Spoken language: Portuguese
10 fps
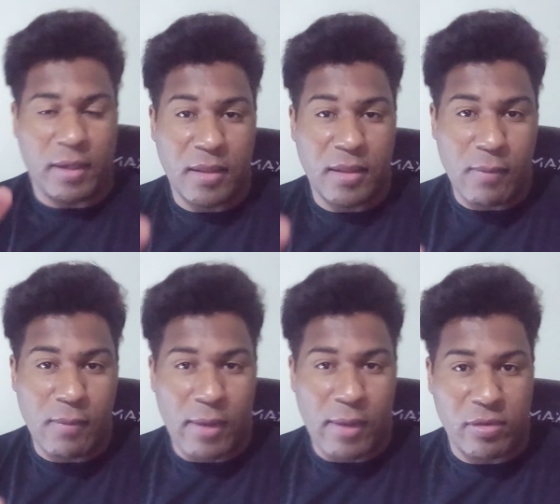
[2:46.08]
para quem tem
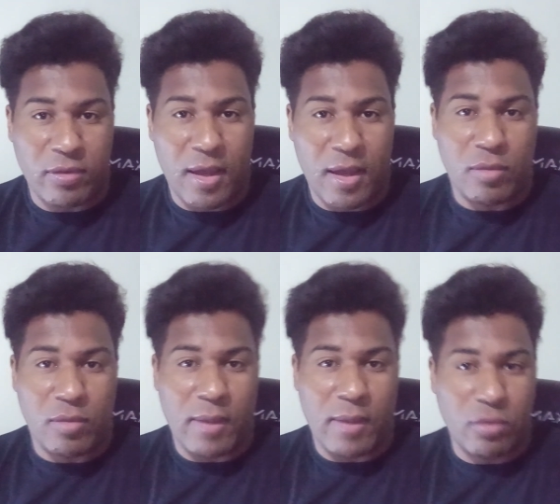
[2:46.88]
o iOS 10
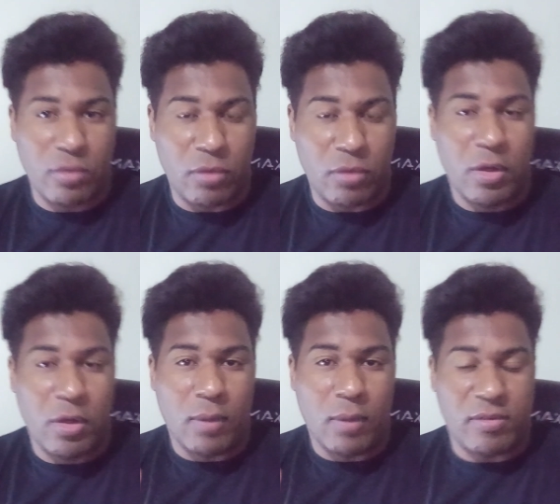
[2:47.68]
e o iOS
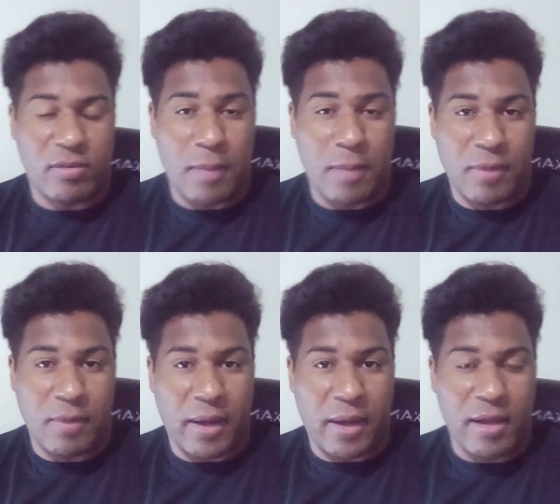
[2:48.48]
11, o WhatsApp
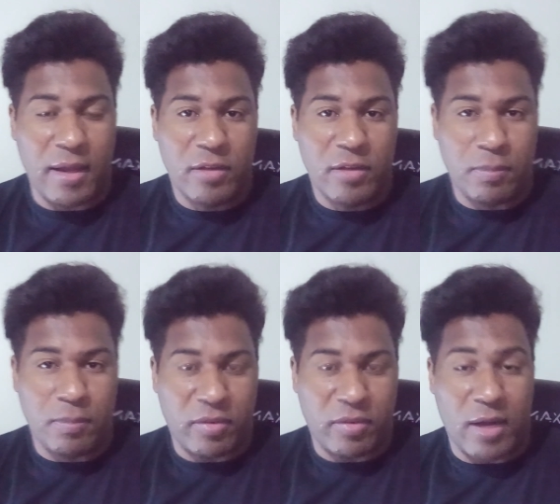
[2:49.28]
vai parar
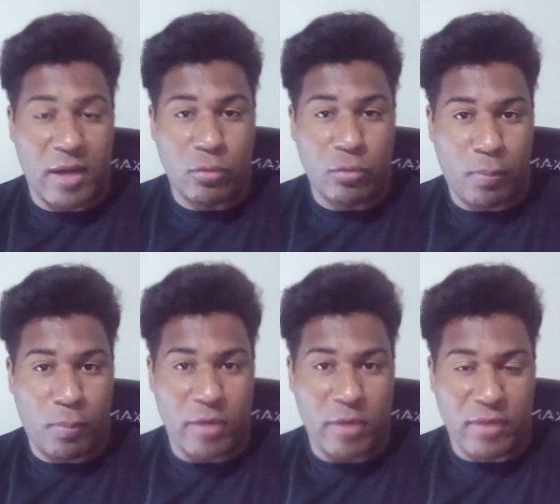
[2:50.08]
de prestar
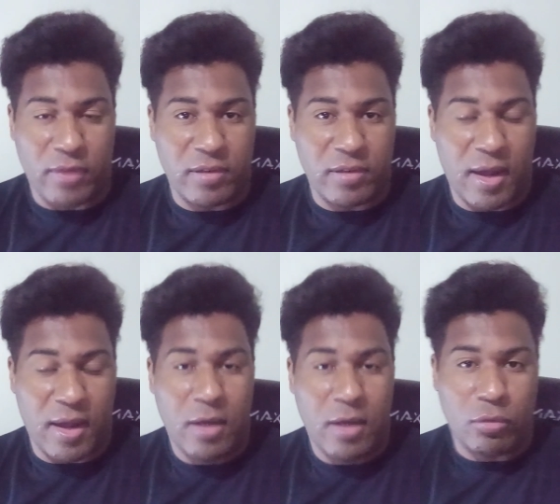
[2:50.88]
suporte, vai
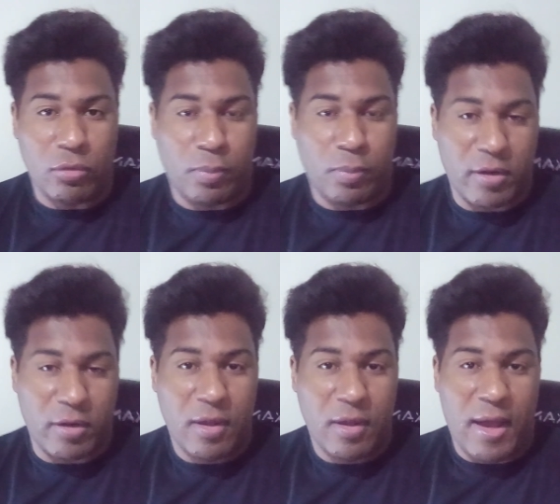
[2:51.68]
encerrar o
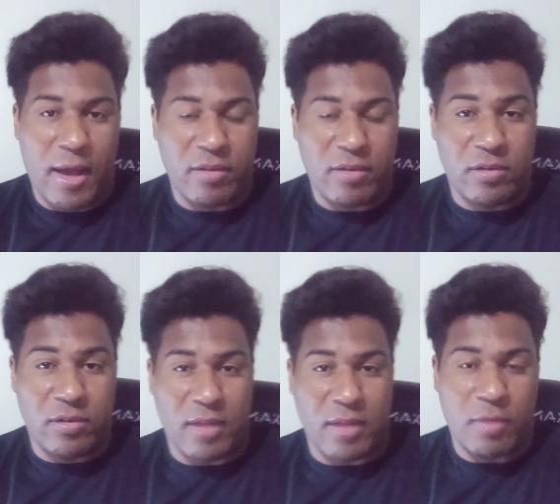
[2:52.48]
suporte a esses
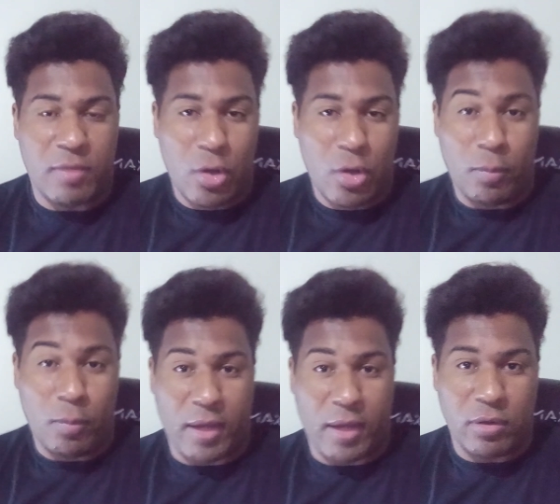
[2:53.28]
sistemas
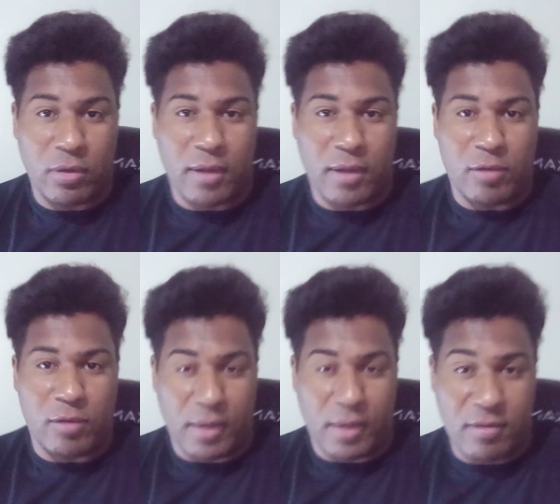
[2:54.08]

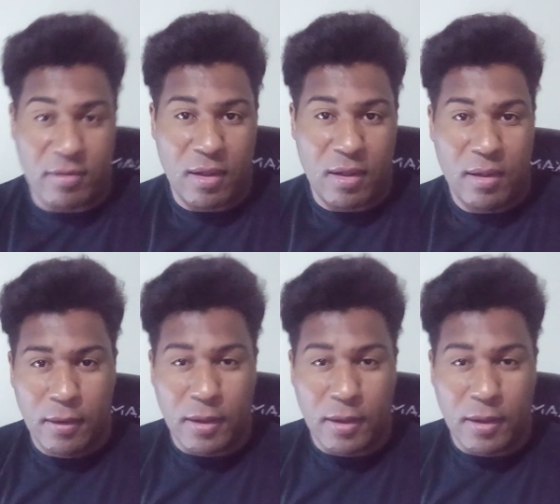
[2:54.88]
operacionais, beleza?